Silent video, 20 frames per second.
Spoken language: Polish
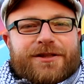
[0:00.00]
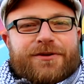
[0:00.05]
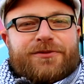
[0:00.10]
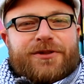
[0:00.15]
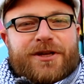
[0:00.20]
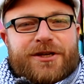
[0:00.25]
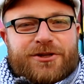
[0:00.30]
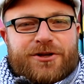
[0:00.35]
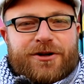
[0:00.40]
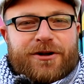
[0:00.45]
to w
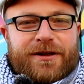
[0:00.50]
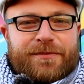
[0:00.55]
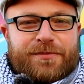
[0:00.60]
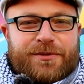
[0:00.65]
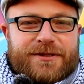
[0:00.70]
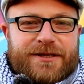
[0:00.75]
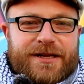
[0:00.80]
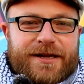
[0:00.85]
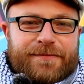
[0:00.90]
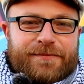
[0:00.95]
tej szkole
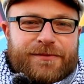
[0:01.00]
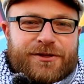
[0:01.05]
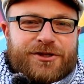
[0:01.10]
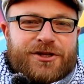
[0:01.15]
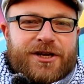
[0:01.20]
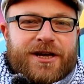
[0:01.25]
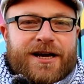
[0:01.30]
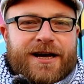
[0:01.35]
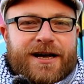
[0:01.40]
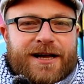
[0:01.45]
poznałem
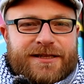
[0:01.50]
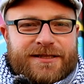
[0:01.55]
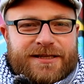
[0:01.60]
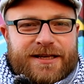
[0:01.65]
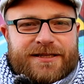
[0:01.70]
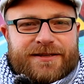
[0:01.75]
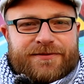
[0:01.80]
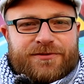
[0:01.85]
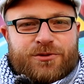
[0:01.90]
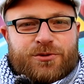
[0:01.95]
DJa
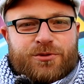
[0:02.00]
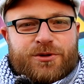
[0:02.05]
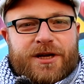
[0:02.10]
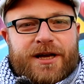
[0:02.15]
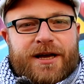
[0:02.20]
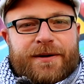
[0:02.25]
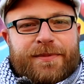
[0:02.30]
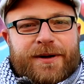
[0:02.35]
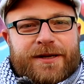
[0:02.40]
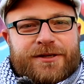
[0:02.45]
Hansa ze
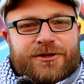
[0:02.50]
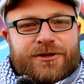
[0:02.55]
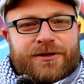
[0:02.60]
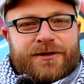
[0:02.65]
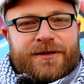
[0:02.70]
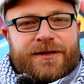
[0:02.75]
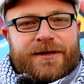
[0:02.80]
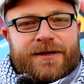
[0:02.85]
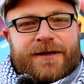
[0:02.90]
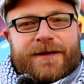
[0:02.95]
Wzgórza
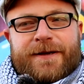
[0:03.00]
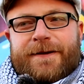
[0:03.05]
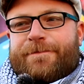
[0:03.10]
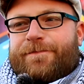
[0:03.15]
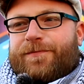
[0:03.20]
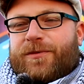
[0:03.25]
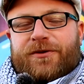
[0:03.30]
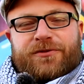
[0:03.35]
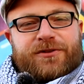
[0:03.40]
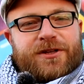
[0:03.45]
Japaczy.
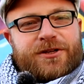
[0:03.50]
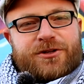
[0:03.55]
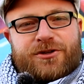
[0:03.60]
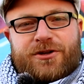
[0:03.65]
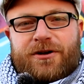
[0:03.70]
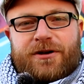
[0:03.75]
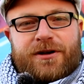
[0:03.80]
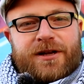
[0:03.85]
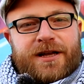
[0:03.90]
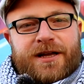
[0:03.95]
To w tej
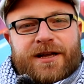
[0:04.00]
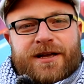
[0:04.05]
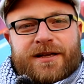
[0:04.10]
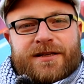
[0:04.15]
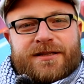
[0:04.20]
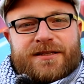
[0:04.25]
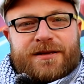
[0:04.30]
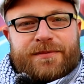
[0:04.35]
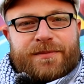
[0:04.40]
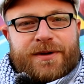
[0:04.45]
szkole
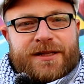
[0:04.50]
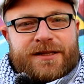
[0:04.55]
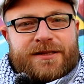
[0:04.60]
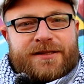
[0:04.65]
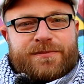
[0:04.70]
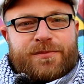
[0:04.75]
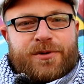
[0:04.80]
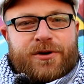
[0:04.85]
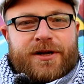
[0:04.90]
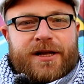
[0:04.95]
Simet
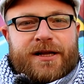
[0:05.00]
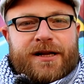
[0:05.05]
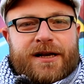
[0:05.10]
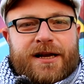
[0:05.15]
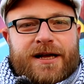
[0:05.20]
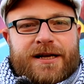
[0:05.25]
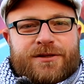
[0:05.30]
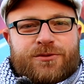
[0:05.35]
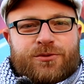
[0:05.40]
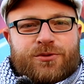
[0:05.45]
z Broken
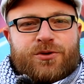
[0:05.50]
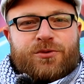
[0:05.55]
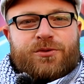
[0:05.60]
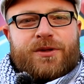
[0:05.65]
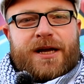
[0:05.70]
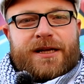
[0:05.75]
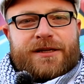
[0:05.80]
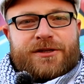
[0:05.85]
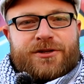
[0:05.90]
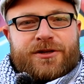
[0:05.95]
Glass uczył
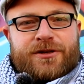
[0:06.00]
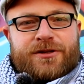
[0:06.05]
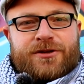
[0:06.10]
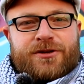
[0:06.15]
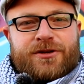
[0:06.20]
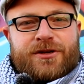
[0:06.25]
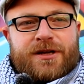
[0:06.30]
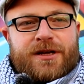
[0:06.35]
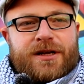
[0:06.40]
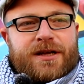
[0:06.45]

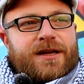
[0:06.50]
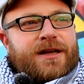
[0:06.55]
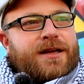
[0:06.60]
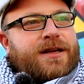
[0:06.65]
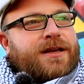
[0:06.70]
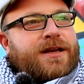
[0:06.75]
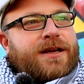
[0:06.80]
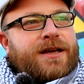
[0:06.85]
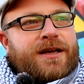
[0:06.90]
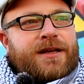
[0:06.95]
tańczyć.
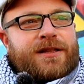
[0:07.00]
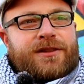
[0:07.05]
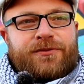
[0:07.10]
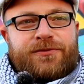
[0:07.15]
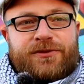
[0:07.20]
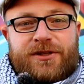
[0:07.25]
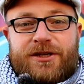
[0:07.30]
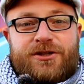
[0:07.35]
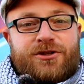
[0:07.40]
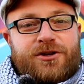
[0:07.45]
E, to
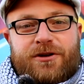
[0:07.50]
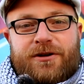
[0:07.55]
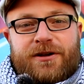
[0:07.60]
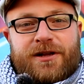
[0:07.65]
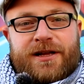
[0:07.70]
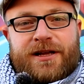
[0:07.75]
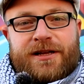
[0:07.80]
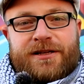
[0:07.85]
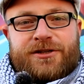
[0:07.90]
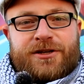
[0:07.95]
w tej
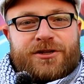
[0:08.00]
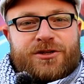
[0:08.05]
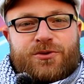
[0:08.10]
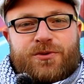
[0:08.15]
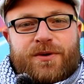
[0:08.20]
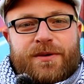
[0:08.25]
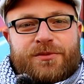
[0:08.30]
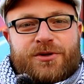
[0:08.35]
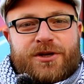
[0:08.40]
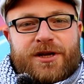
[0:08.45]
szkole
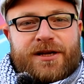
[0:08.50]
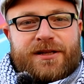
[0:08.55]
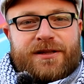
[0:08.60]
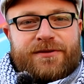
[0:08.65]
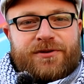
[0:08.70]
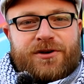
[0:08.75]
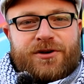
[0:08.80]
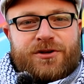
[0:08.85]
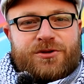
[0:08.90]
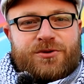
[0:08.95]
cieszyłem się,
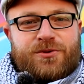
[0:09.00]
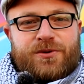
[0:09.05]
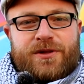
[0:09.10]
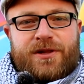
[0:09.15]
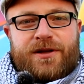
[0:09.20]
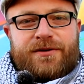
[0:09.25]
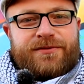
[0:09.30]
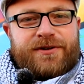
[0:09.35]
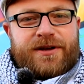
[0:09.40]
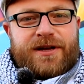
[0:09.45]
gdy wychodziły
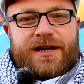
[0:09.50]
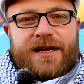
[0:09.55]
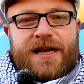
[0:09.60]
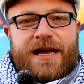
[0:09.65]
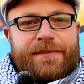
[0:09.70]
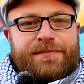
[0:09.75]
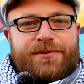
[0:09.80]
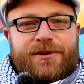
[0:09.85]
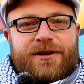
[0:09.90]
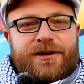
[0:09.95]
nowe
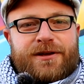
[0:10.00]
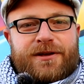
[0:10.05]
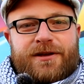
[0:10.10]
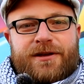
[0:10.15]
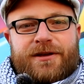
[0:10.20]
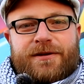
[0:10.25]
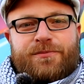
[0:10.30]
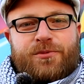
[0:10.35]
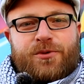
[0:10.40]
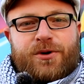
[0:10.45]

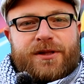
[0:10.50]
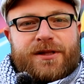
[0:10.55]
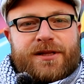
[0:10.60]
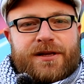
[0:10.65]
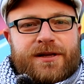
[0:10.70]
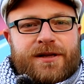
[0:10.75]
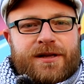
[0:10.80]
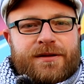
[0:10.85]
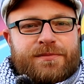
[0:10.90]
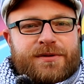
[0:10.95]
epki i
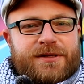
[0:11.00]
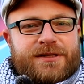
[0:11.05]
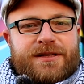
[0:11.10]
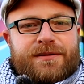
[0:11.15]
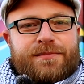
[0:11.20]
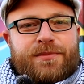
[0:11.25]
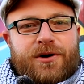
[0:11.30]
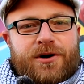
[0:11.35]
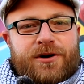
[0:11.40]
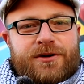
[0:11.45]
płyty
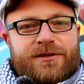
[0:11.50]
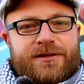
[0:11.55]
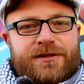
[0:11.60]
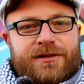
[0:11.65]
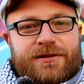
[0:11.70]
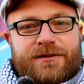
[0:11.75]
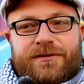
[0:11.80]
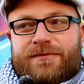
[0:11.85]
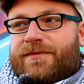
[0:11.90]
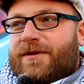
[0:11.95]
Beastie Boys
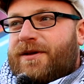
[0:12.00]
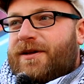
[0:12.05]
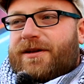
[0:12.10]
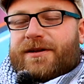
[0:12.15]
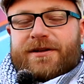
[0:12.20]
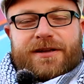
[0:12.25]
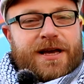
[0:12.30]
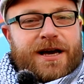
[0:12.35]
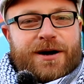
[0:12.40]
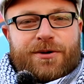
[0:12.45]
i
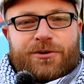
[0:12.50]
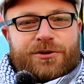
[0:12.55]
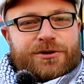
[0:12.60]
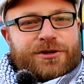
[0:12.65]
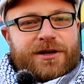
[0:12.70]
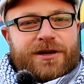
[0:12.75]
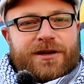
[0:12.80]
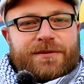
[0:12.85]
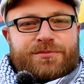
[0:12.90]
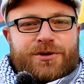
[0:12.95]
jechało
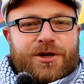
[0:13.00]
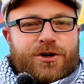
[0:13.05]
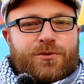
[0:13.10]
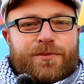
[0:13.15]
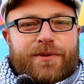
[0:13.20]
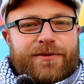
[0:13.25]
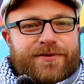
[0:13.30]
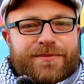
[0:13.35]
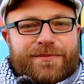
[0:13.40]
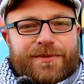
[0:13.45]
się
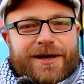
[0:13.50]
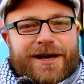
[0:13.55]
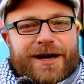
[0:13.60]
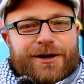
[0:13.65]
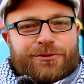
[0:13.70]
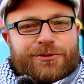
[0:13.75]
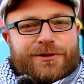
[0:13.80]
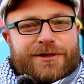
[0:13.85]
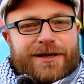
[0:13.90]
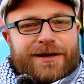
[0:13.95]
przegubowym
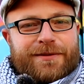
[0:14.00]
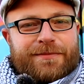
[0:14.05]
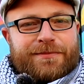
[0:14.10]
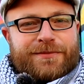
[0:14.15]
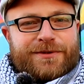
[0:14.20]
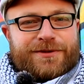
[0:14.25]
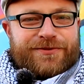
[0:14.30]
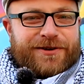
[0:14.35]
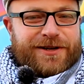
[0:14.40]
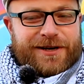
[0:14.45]

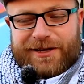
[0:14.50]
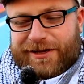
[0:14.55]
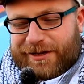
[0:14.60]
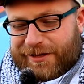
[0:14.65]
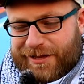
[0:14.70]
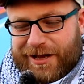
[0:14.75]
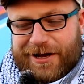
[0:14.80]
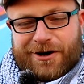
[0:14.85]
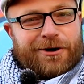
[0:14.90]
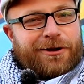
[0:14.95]
karusem,
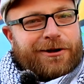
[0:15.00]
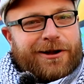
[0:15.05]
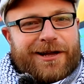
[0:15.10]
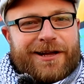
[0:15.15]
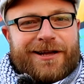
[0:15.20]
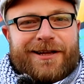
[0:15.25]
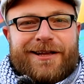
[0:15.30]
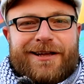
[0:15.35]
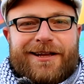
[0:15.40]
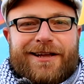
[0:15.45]
zwykle na
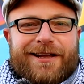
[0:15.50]
kole, e,